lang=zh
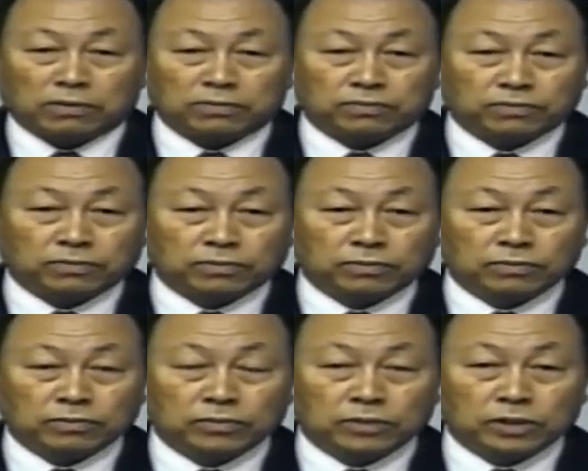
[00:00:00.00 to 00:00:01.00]
我们教
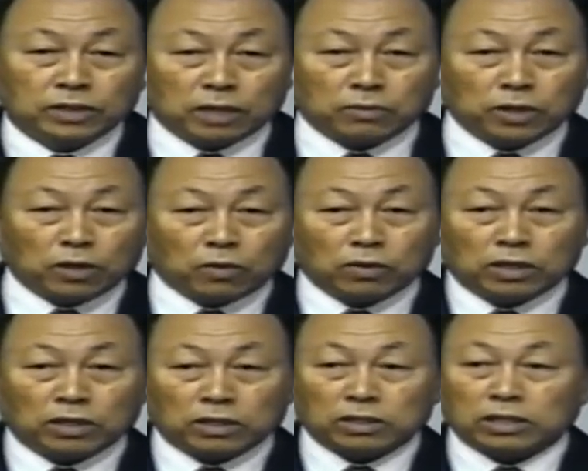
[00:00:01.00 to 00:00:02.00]
会可不能成为
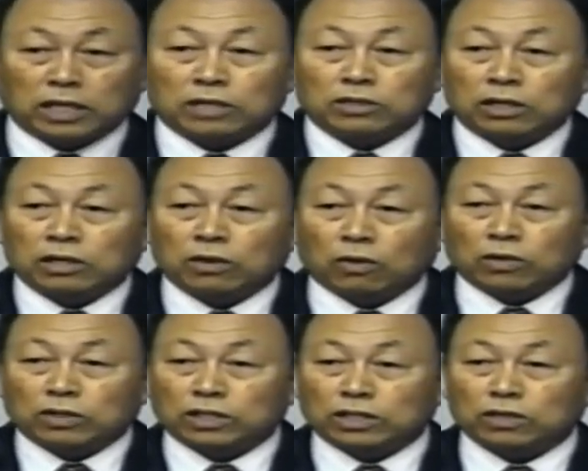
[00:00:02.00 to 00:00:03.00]
假的教会呀！
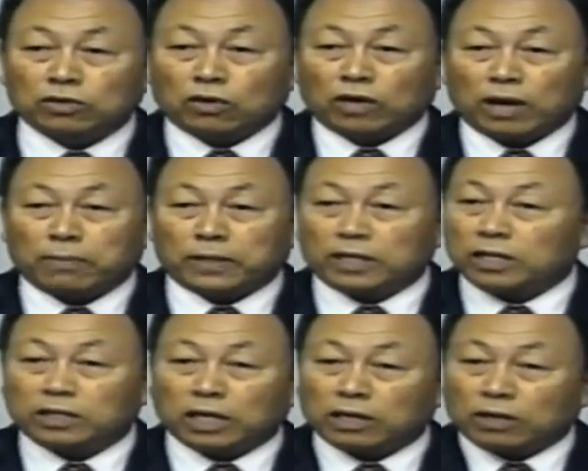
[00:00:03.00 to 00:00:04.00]
我
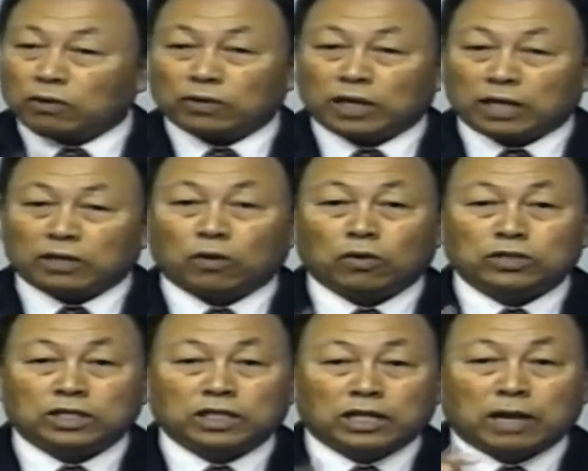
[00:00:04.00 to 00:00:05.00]
们今天来到这
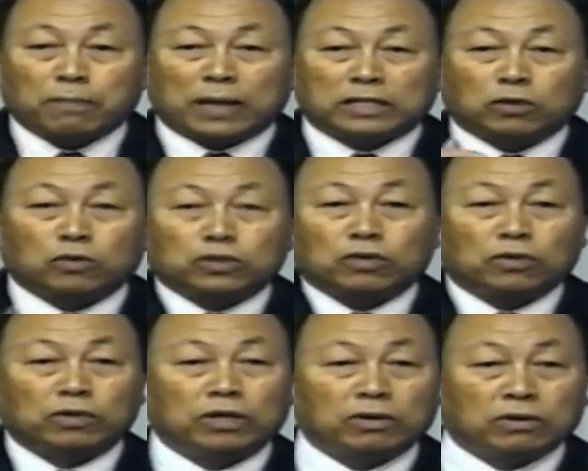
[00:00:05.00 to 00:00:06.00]
里，并不是
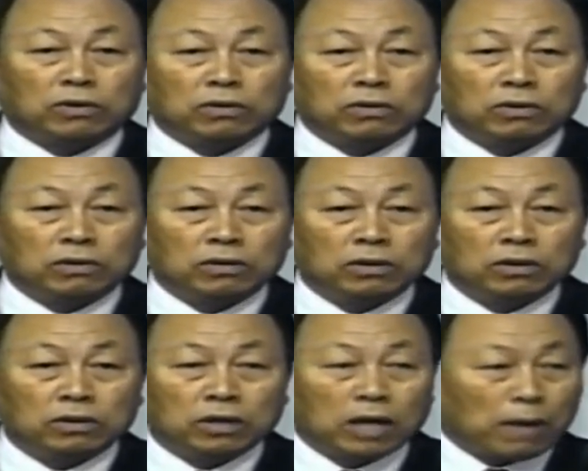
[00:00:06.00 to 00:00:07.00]
以习惯
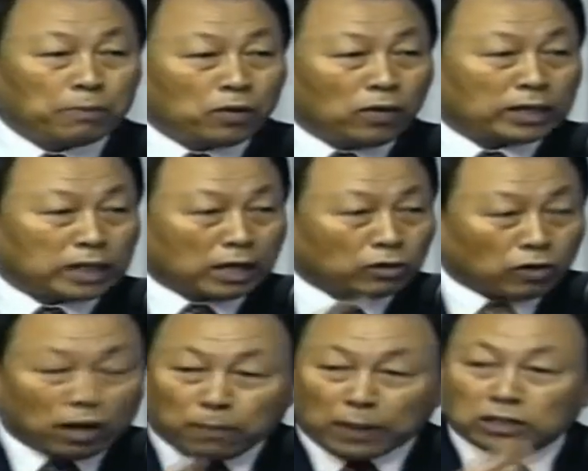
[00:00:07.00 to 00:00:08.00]
性光身子来到
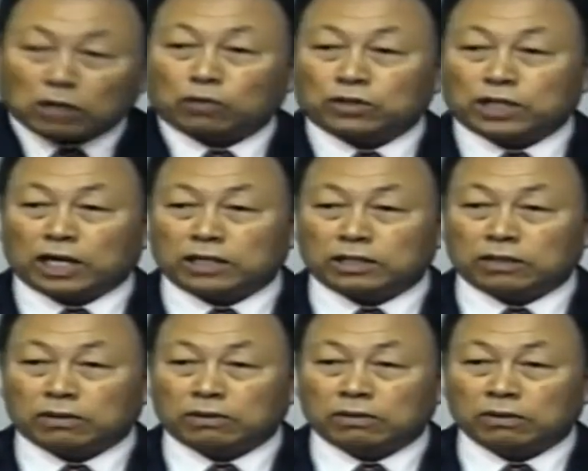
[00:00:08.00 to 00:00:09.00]
教会。
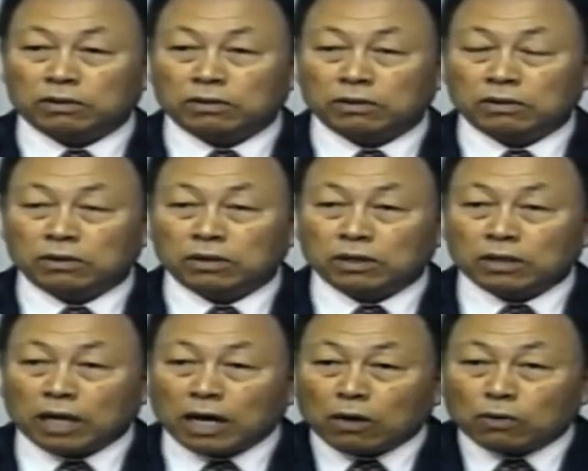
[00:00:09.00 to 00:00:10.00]
今天来到
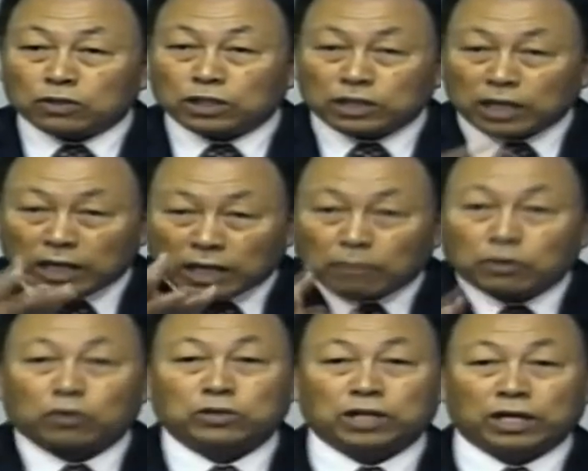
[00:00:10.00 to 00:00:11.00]
主面前，
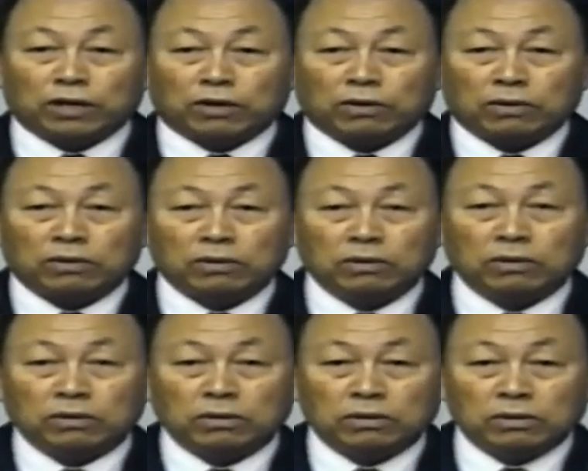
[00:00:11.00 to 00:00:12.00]
我们来到教会
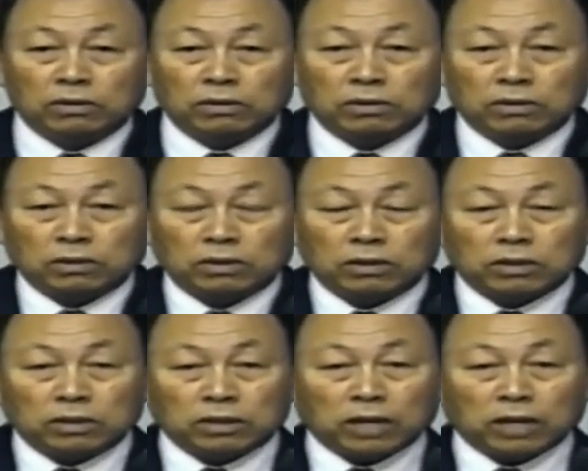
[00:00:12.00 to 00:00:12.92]
是来遇见主，